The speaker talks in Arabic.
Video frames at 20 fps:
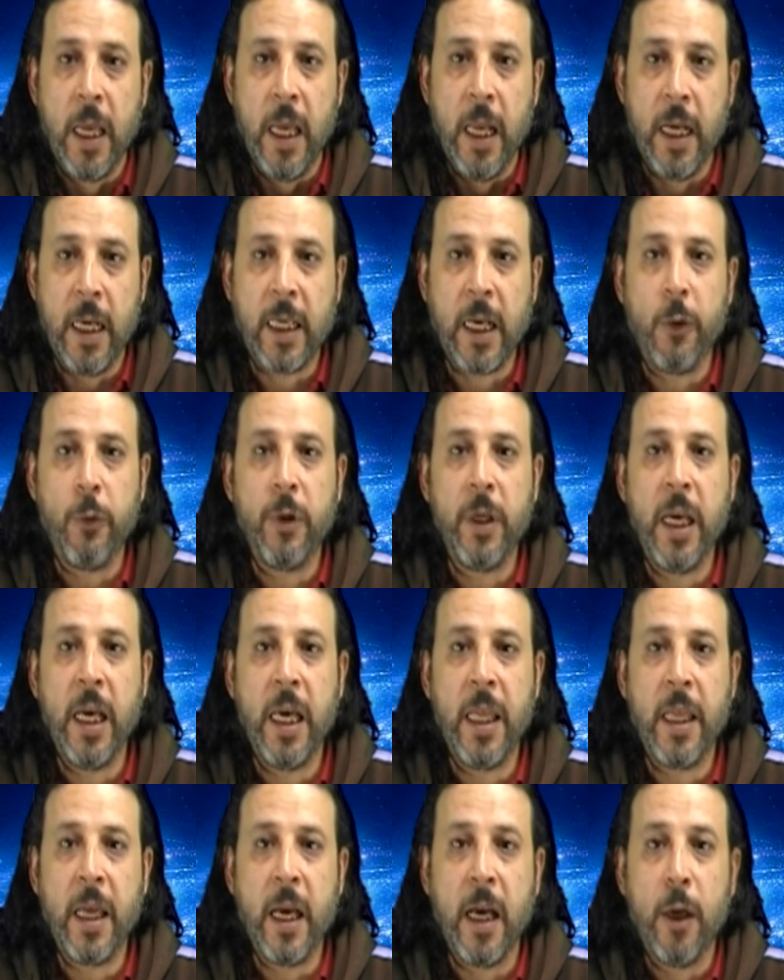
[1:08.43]
الكون
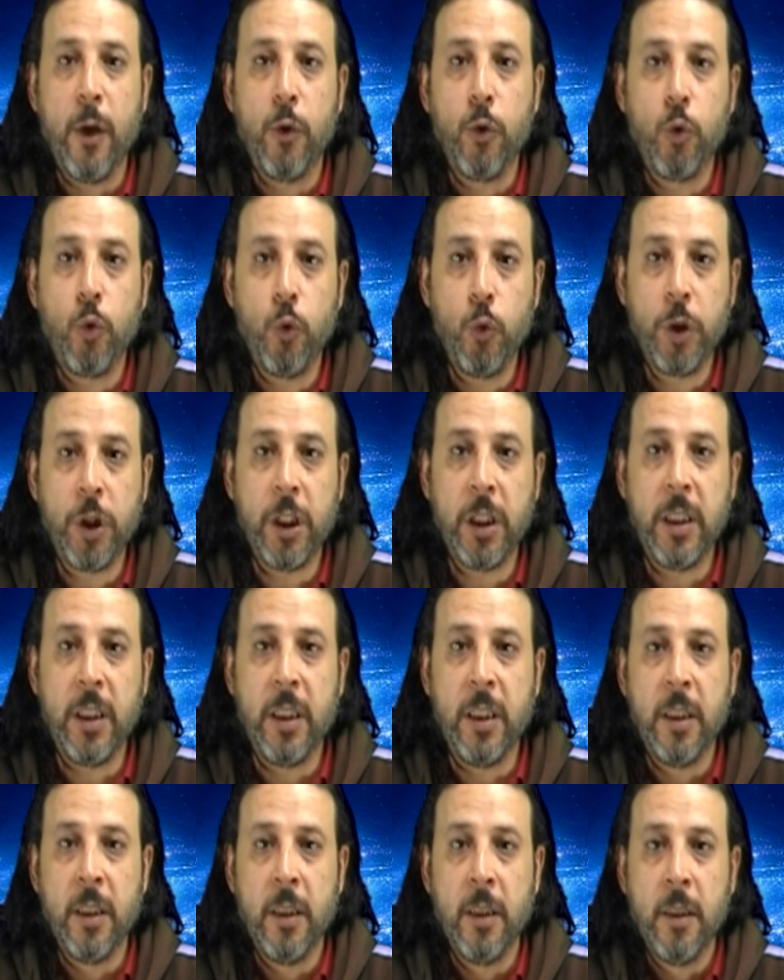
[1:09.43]
هذا توجد
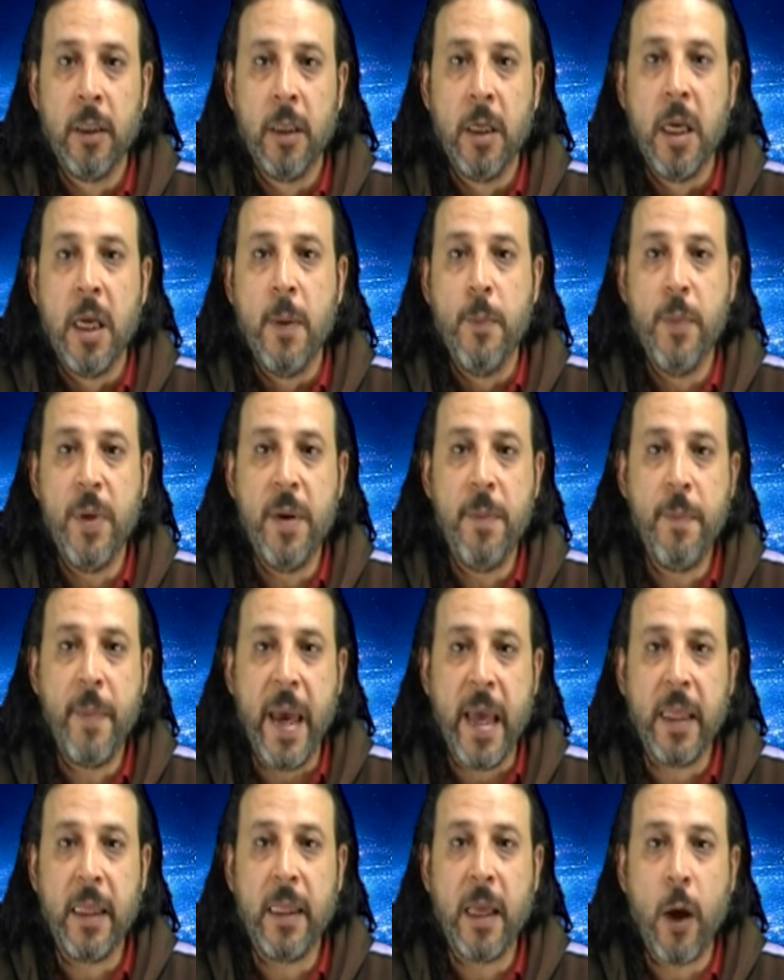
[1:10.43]
من
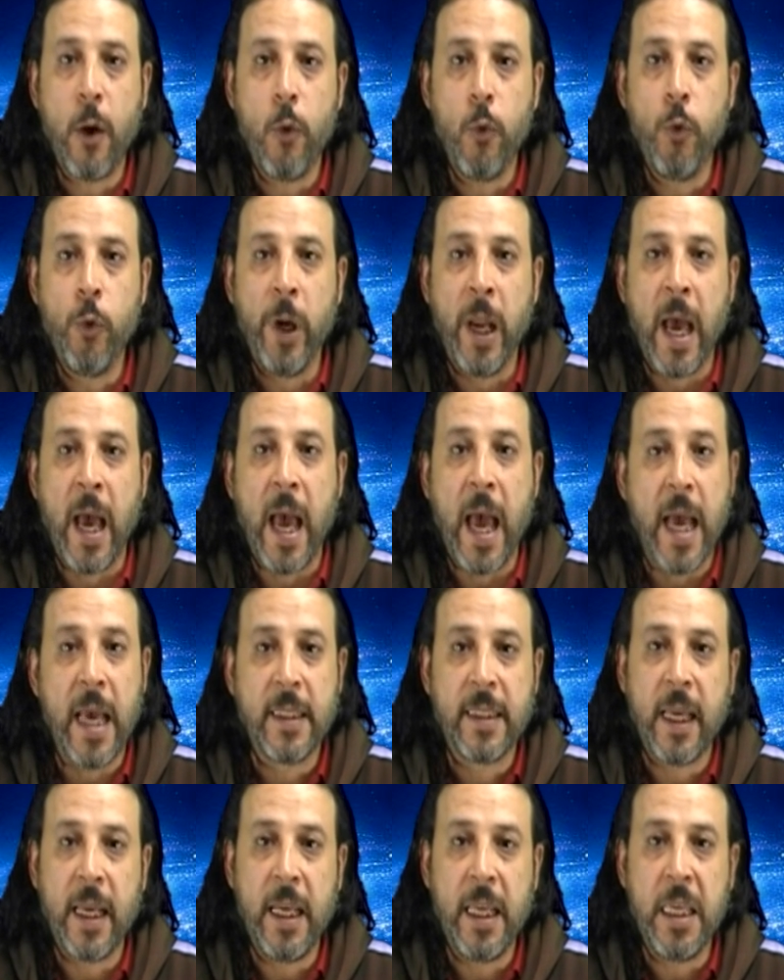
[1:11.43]
مادة أولى
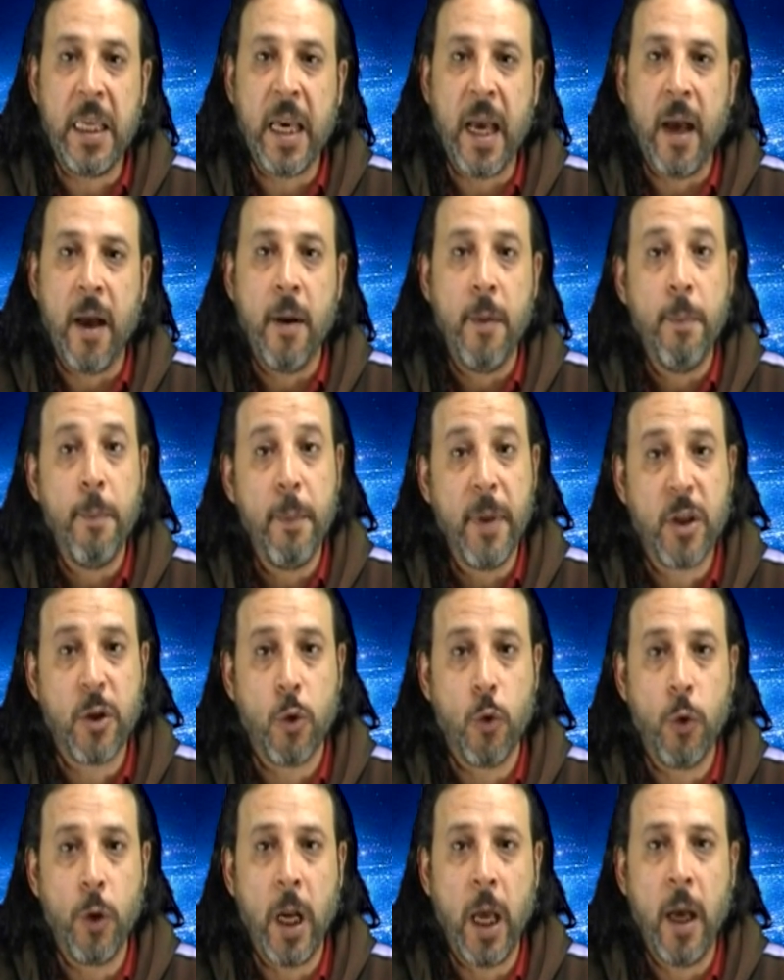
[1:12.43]
أزلية
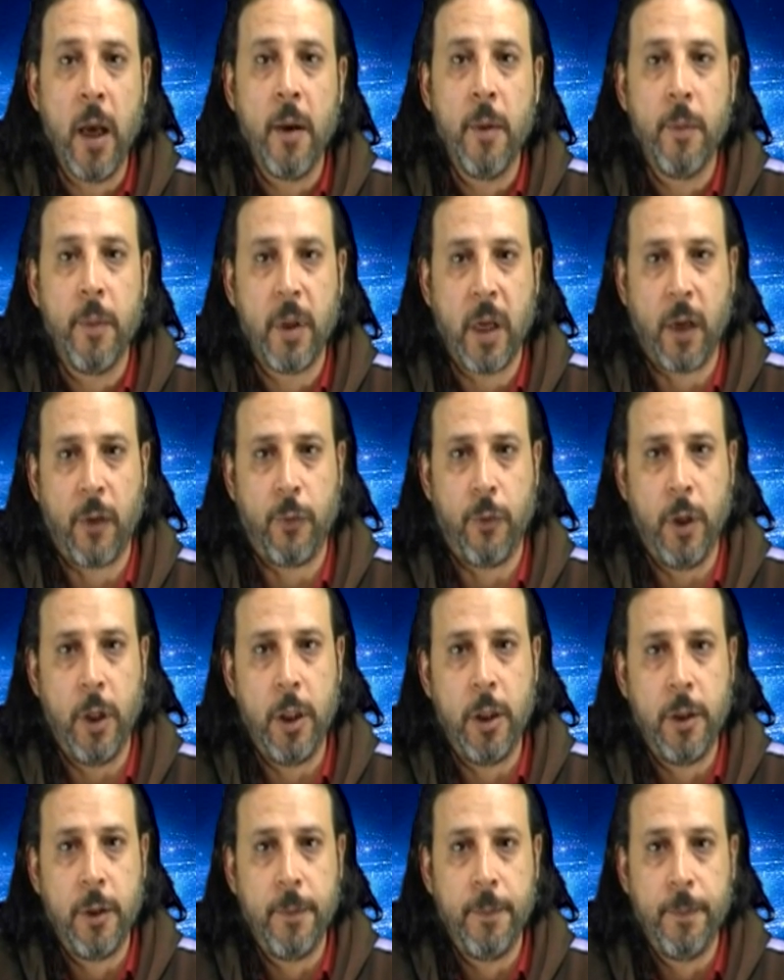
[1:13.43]
مجهولة ما
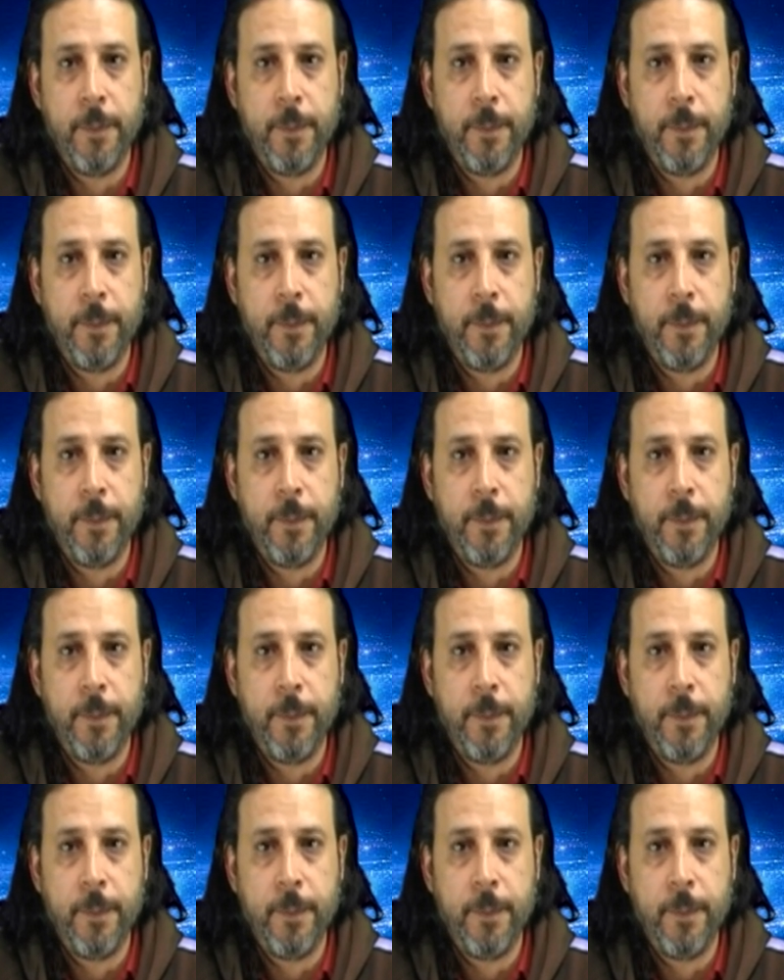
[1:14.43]
نعرفوهاش